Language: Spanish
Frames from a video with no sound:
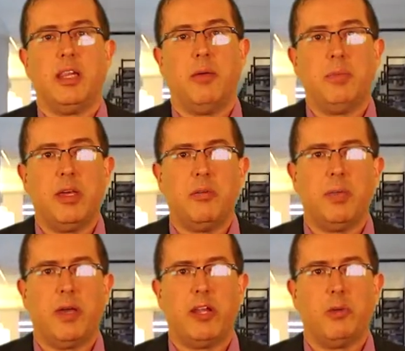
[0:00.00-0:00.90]
También
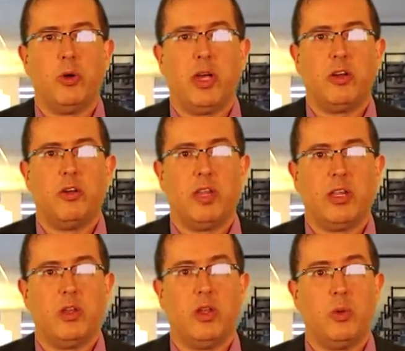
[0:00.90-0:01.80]
para buscar
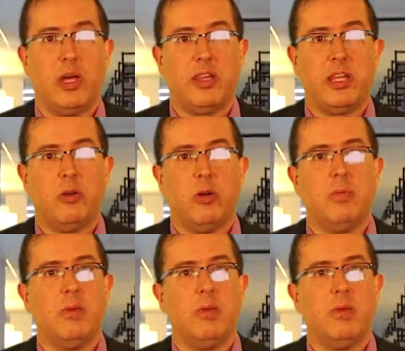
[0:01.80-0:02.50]
contenidos educativos